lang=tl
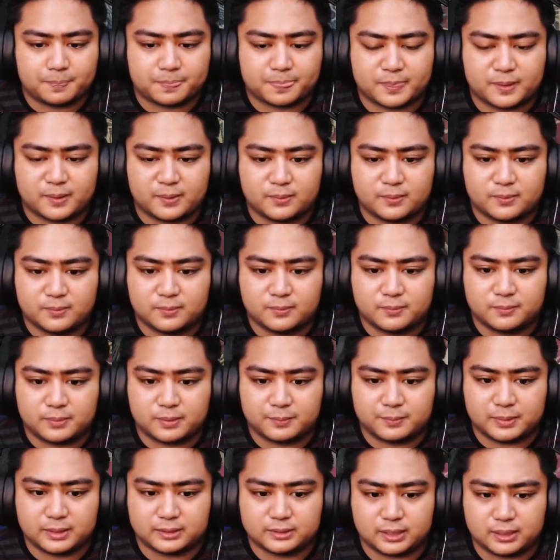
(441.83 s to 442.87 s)
Nako,
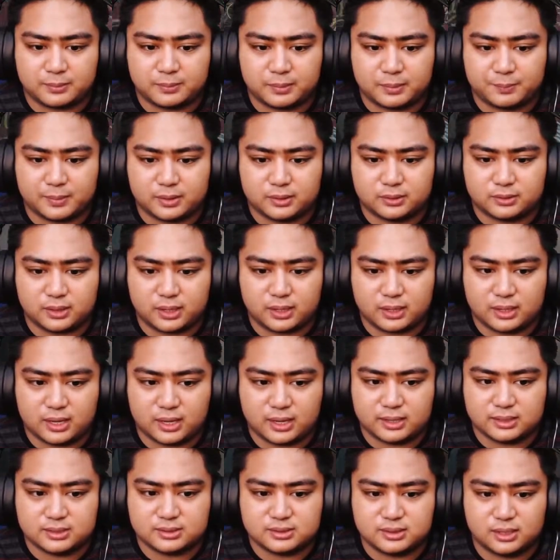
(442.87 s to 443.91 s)
papatay. Paano tayo
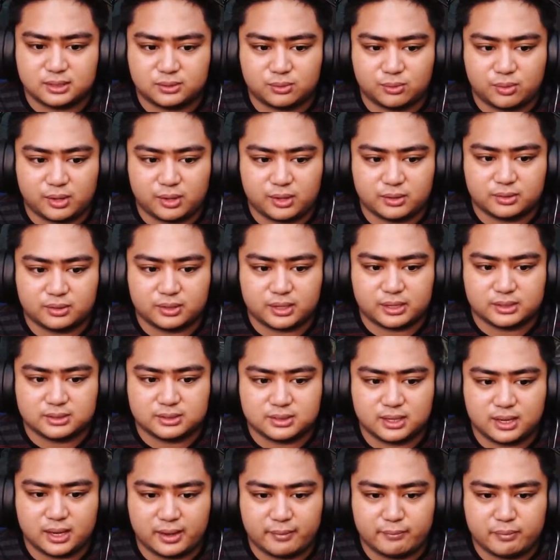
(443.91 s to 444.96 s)
aalis dito ngayon, guys?
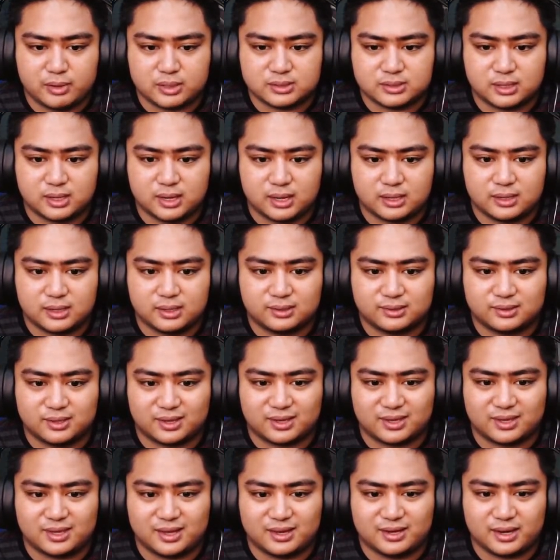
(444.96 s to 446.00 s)
Nag-aabang sila.
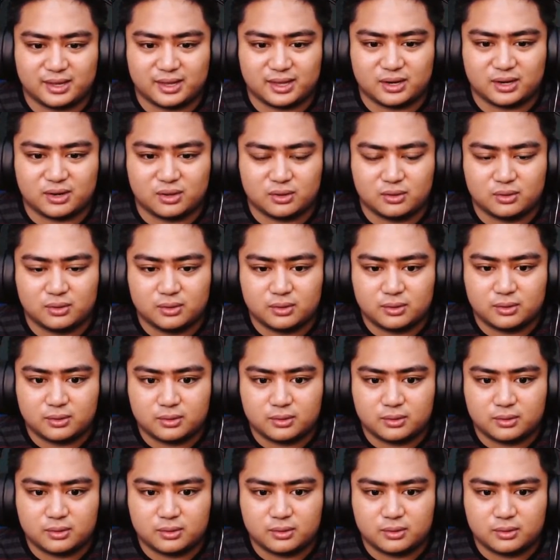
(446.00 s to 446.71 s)
Lintik yan. Ayan, oh.